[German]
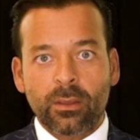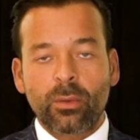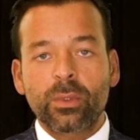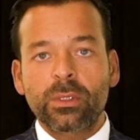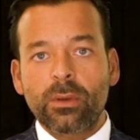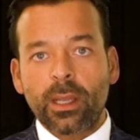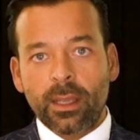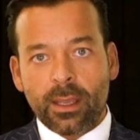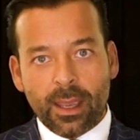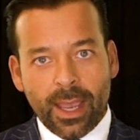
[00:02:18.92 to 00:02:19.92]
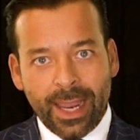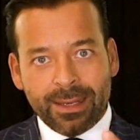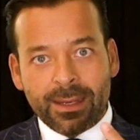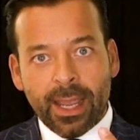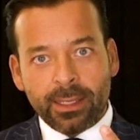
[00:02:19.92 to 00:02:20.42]
Du musst nur
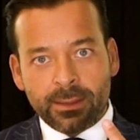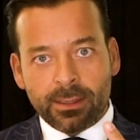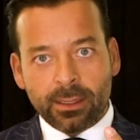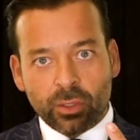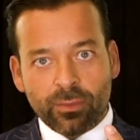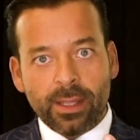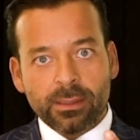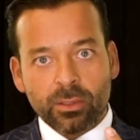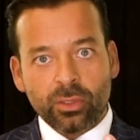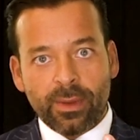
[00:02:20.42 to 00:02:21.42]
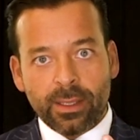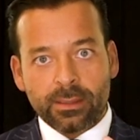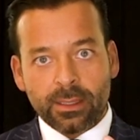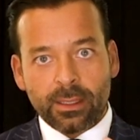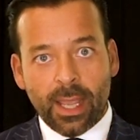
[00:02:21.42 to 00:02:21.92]
einen einzigen schwarzen
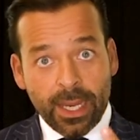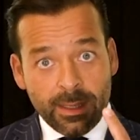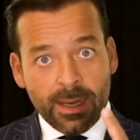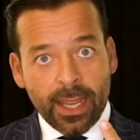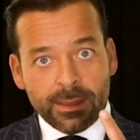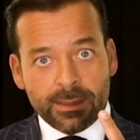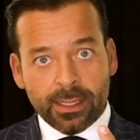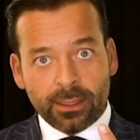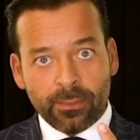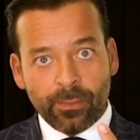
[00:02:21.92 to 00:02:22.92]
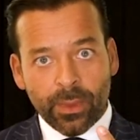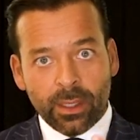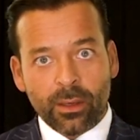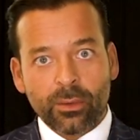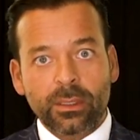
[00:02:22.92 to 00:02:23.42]
Schwan sehen. Einen einzigen
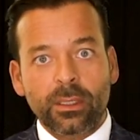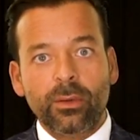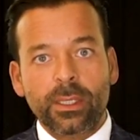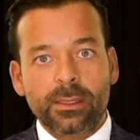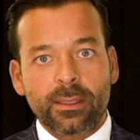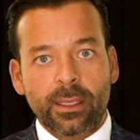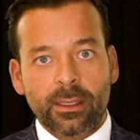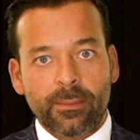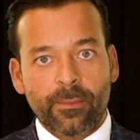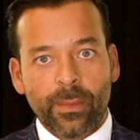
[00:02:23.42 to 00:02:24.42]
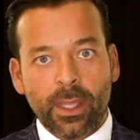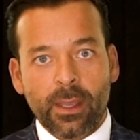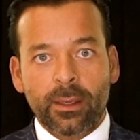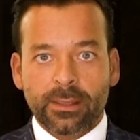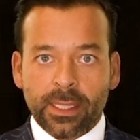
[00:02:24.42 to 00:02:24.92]
und die Theorie ist dahin.
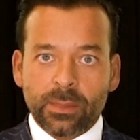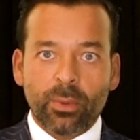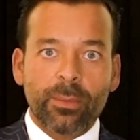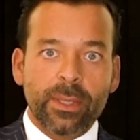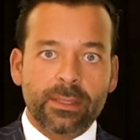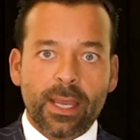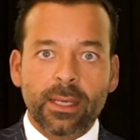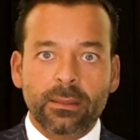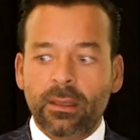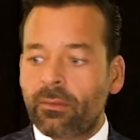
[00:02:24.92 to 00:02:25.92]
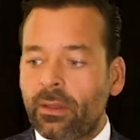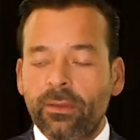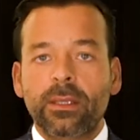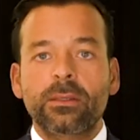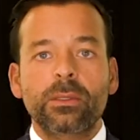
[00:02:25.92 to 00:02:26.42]
Das heißt, Popper sagt,
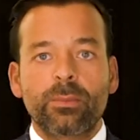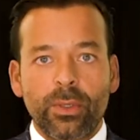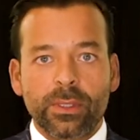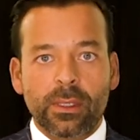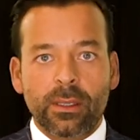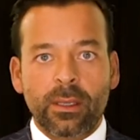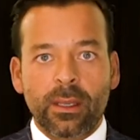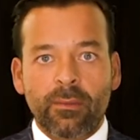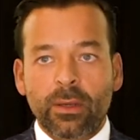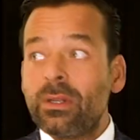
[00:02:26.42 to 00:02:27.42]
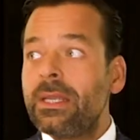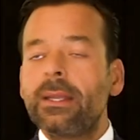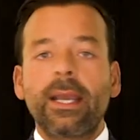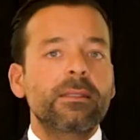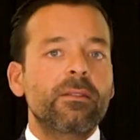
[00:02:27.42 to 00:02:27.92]
Verifikation ist Blödsinn, weil du nie
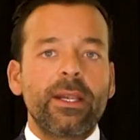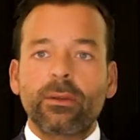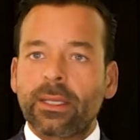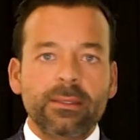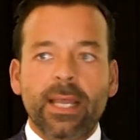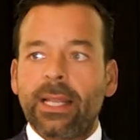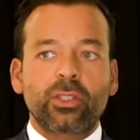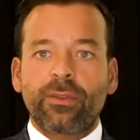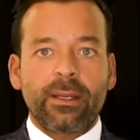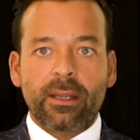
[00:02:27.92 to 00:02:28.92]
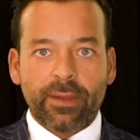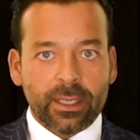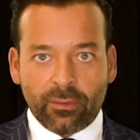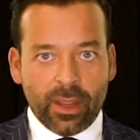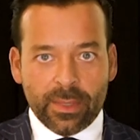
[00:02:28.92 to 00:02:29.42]
die ganze Welt, du kannst nicht alle Schwäne der
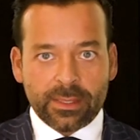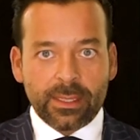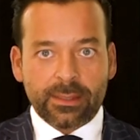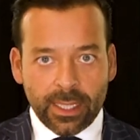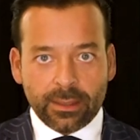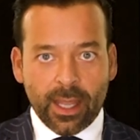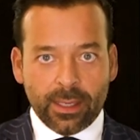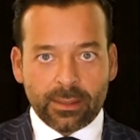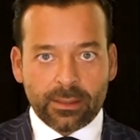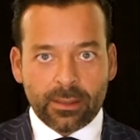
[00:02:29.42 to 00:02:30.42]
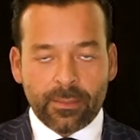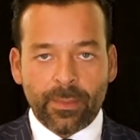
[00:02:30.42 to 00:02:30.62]
Welt auf einmal sehen, es geht gar nicht.